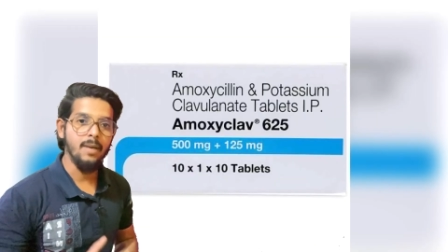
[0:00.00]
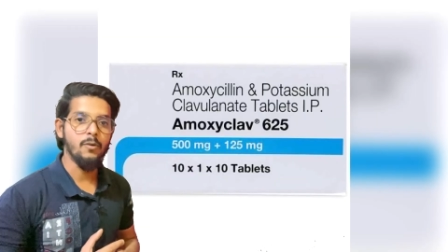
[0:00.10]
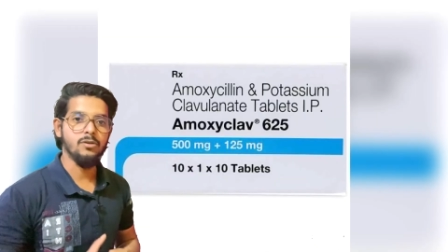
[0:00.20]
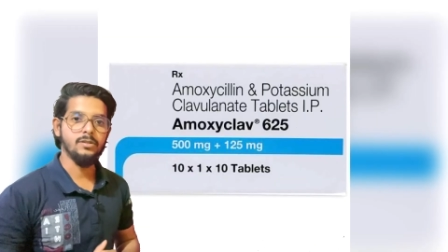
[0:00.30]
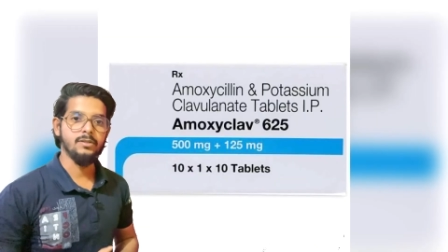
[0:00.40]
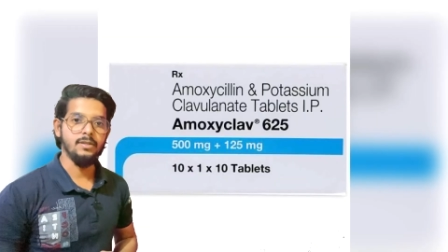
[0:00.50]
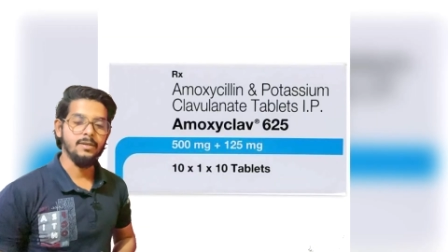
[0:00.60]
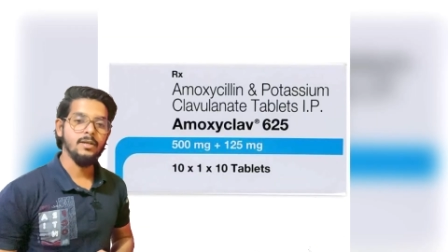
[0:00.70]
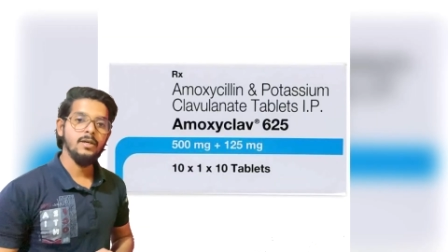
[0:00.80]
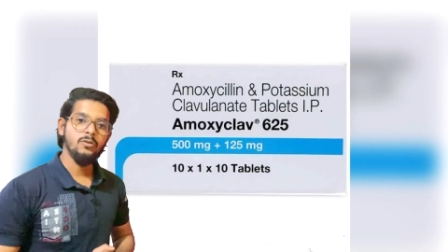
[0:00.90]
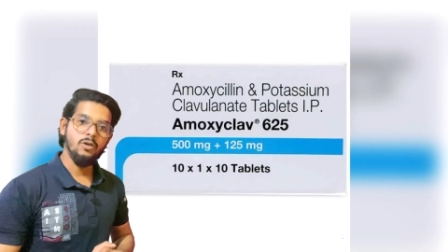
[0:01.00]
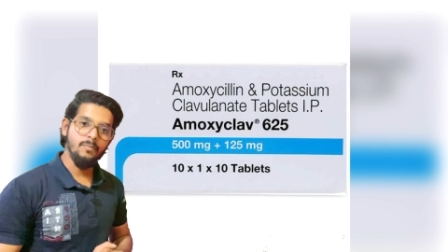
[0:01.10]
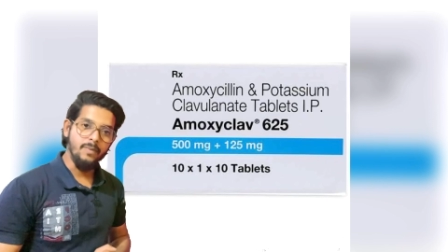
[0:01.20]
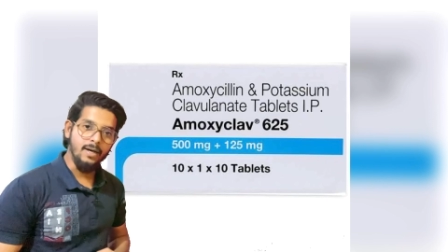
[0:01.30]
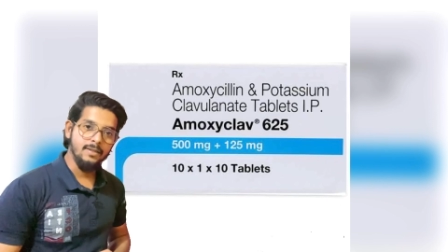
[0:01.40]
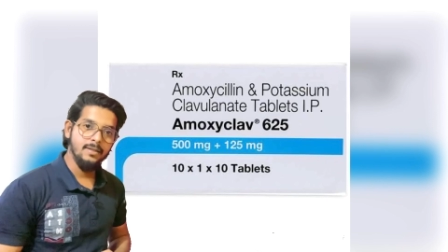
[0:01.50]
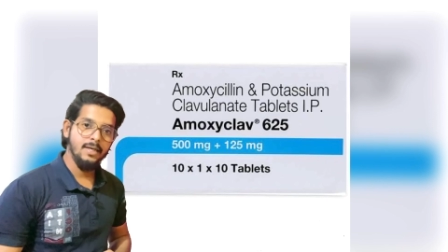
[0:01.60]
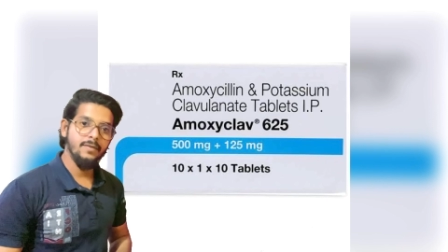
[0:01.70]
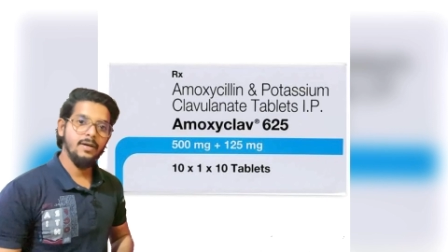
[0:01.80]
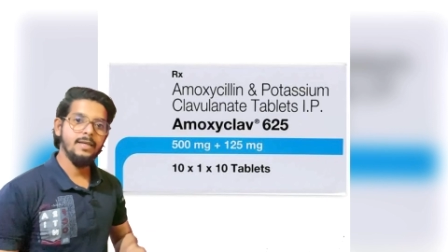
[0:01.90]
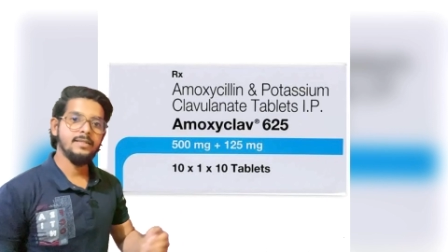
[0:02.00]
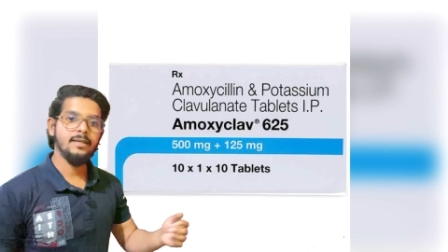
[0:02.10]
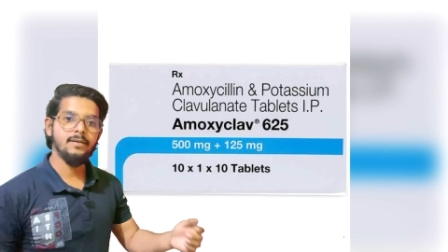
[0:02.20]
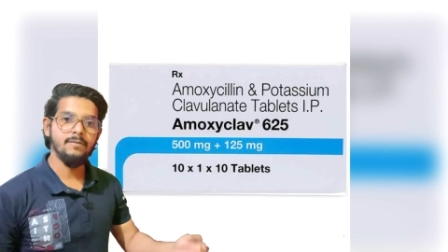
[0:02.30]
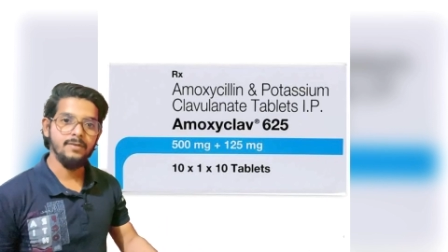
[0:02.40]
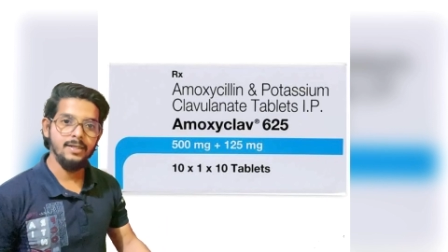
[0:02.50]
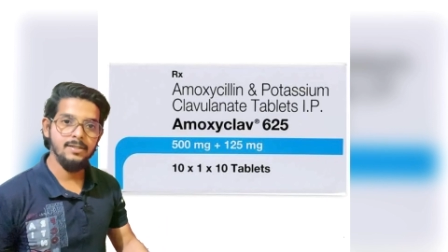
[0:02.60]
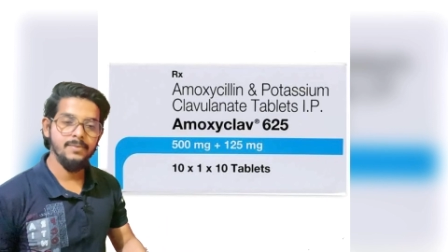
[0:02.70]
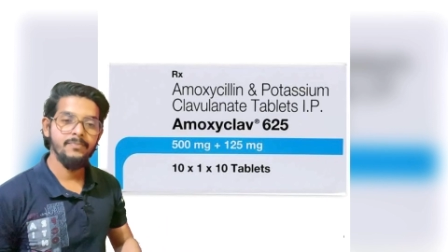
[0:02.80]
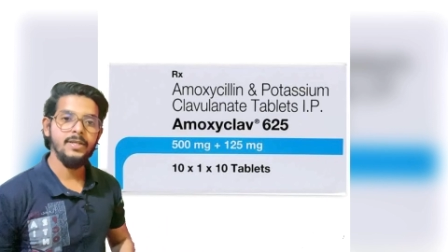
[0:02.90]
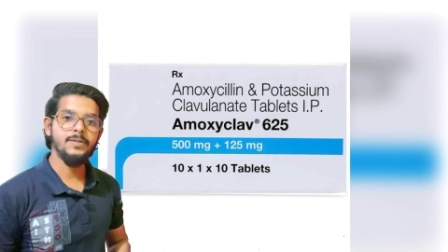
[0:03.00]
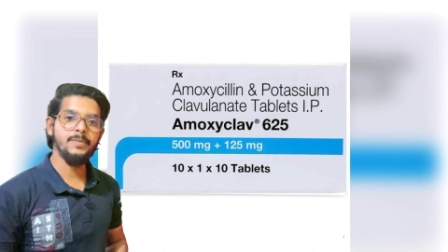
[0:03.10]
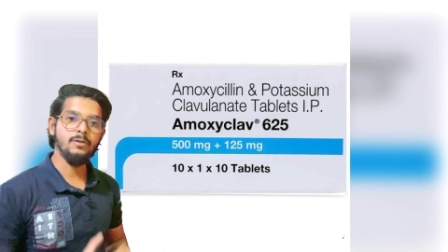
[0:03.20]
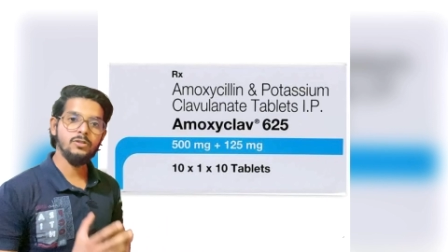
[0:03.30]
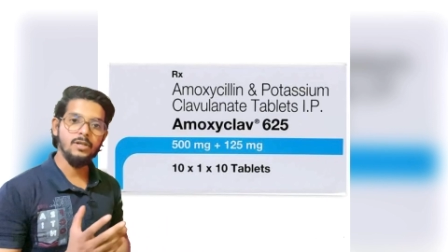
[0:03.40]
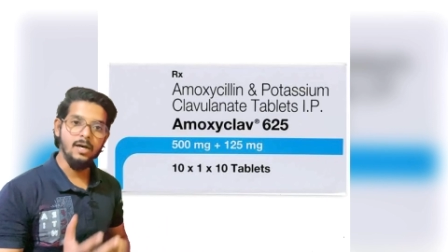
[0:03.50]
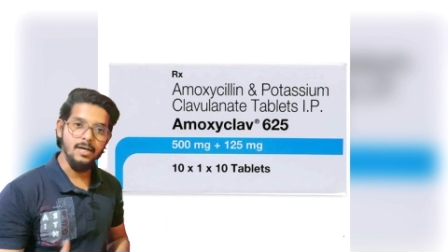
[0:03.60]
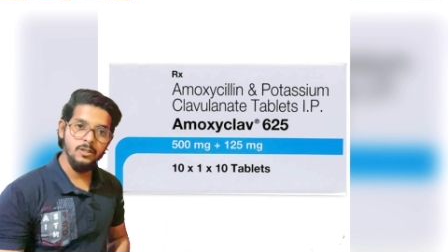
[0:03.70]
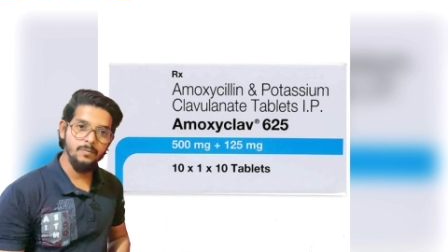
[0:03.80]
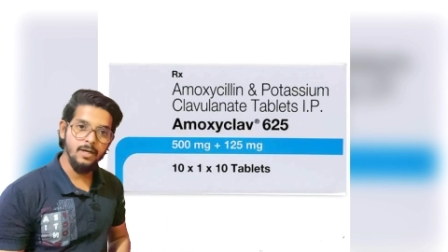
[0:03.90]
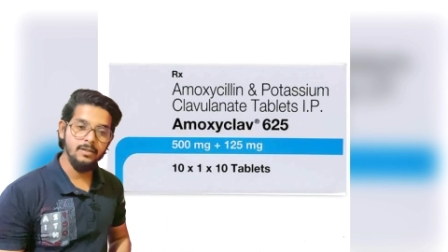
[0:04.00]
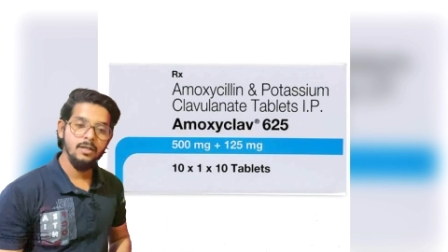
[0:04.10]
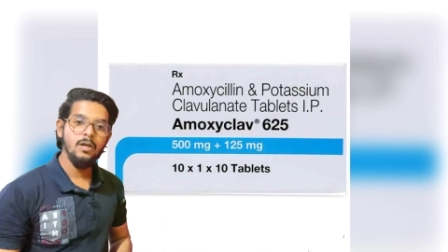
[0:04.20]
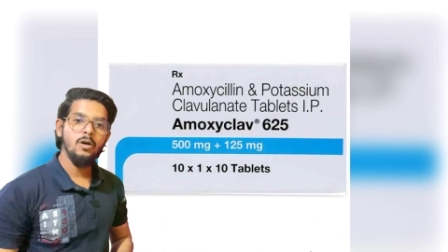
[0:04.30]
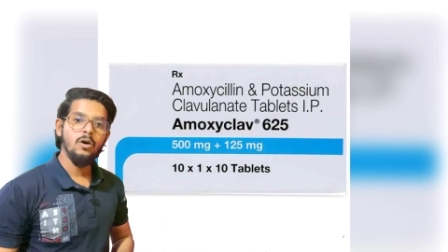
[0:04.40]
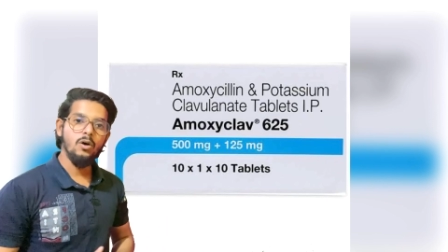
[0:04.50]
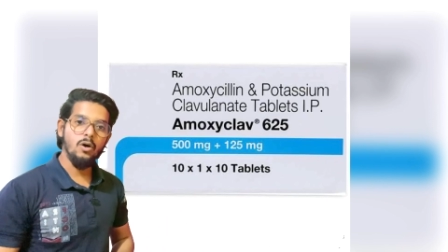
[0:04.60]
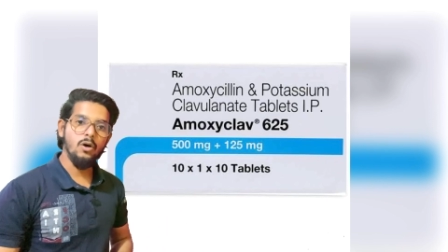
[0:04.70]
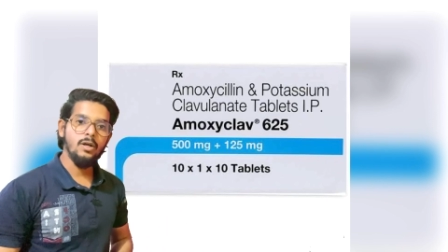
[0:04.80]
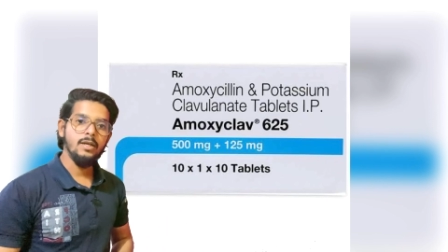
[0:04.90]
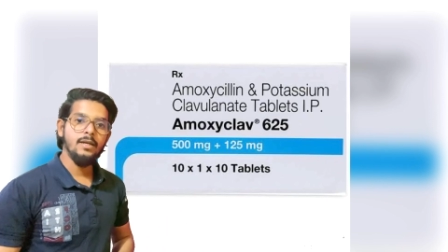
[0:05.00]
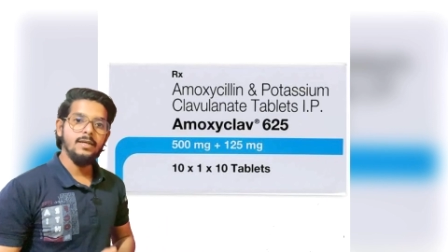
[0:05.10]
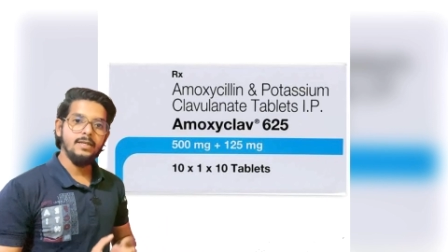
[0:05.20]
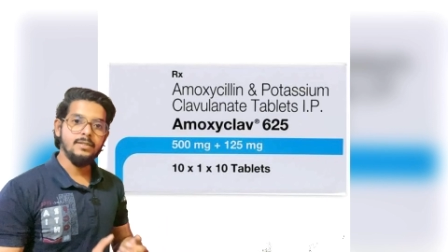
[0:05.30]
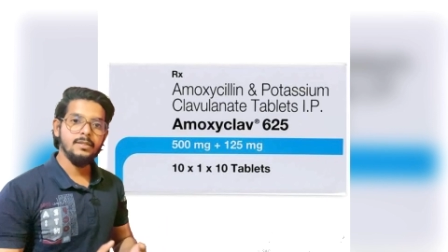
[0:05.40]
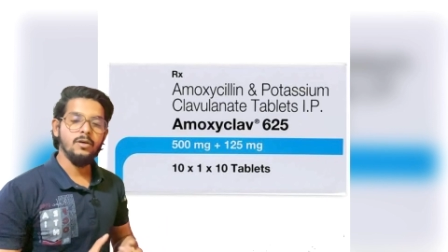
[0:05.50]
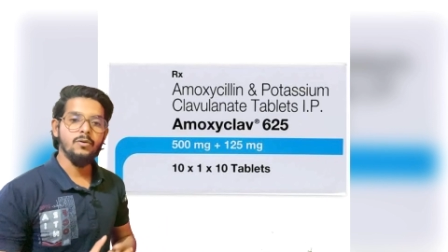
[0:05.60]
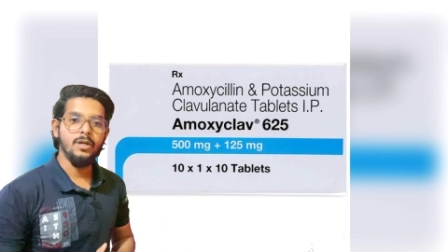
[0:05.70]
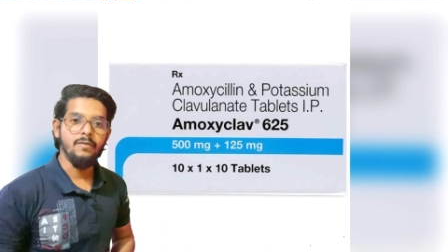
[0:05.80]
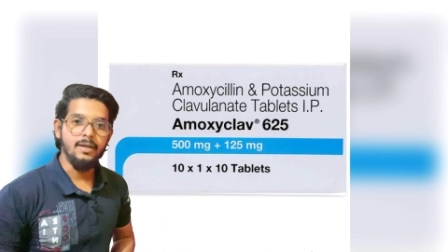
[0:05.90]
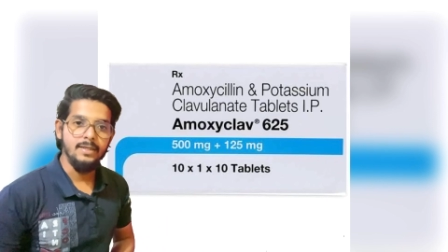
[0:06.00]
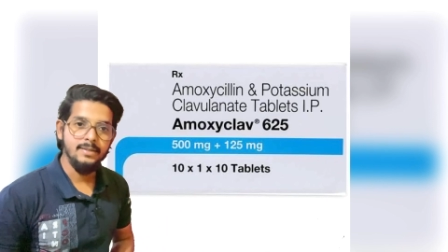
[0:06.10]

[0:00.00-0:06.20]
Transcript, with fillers: एमोक्सिसिलिन तो हम बात करने वाले इसके कवरेज इसमें कुछ खास बात और इसके होने वाले